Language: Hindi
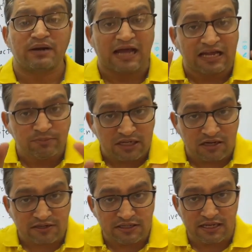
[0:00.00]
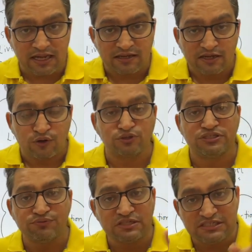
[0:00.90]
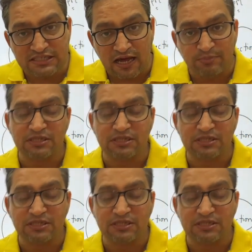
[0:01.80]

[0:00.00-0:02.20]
पढ़ाई भी करनी है और जीवन जीना